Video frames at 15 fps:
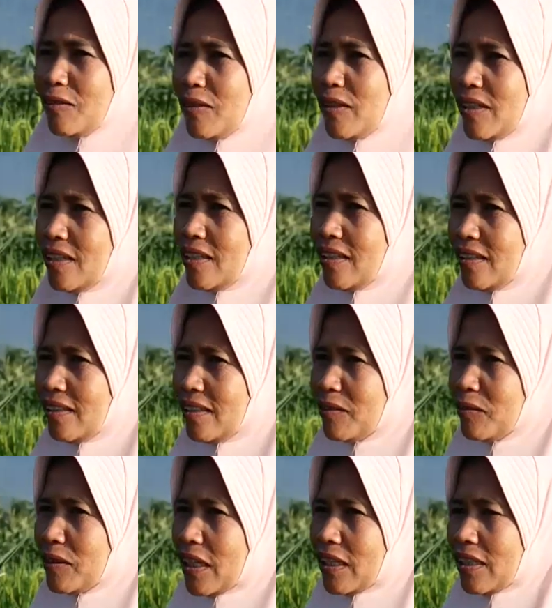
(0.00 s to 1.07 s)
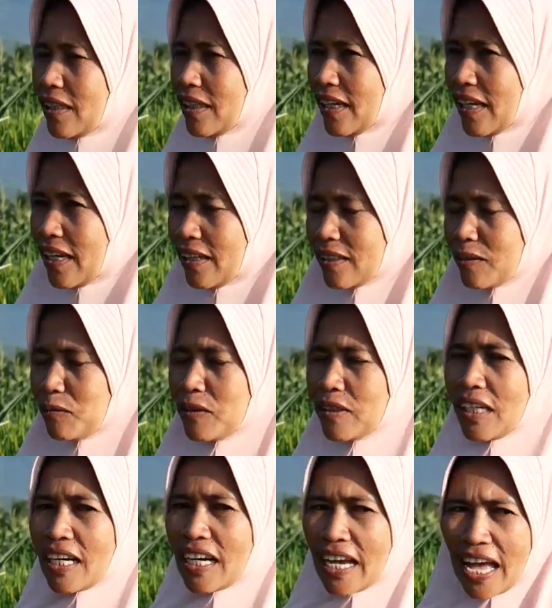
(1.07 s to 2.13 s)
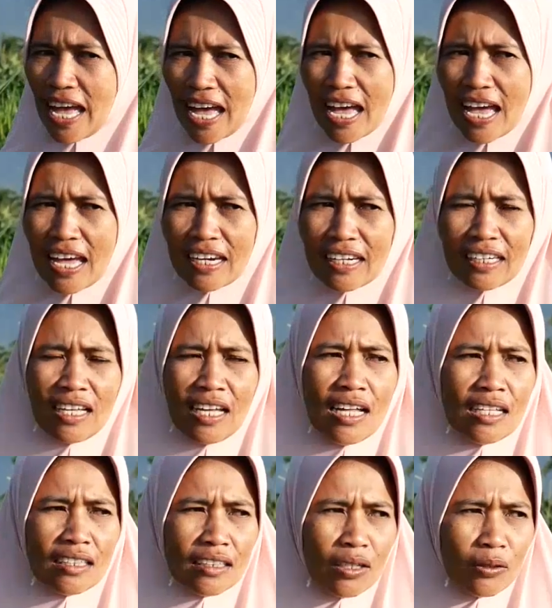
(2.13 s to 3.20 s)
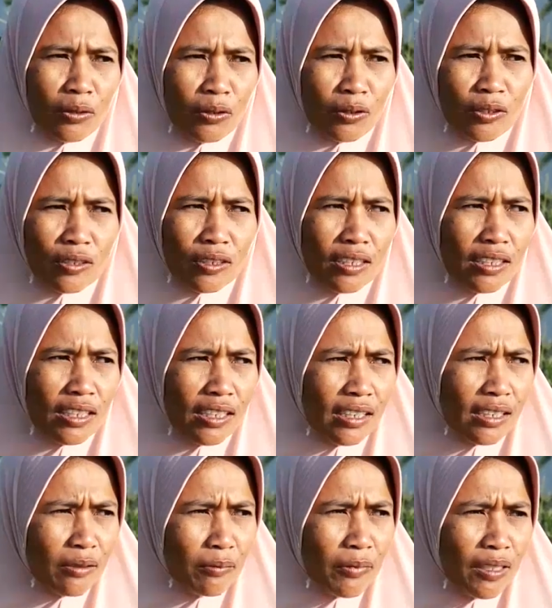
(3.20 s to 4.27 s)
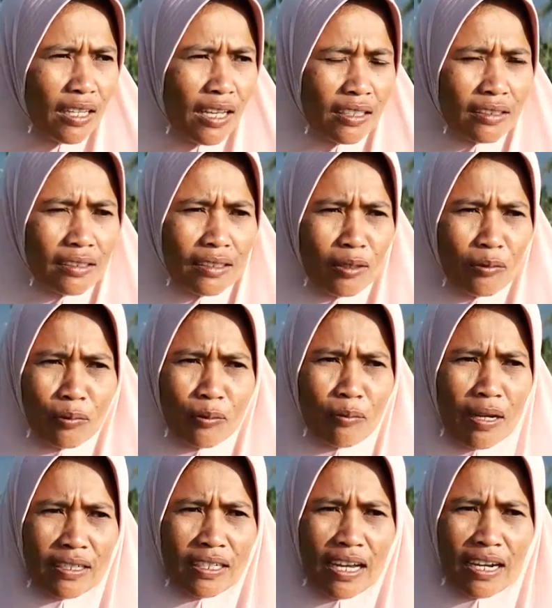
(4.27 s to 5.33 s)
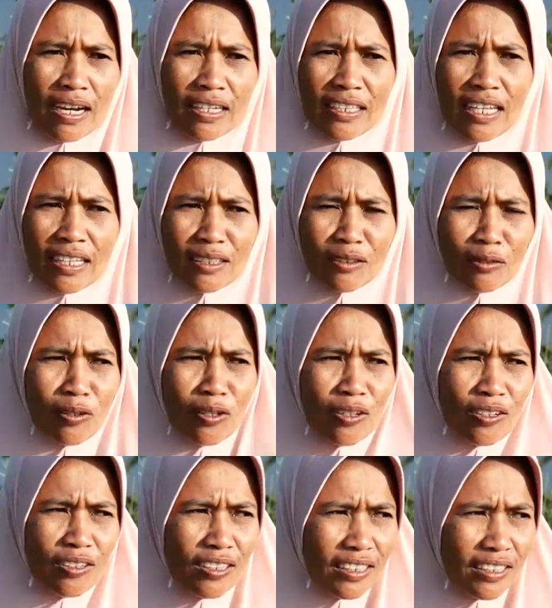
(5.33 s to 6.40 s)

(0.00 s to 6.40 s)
itu bisa segar, segar terus ini melihat pemandangannya itu kok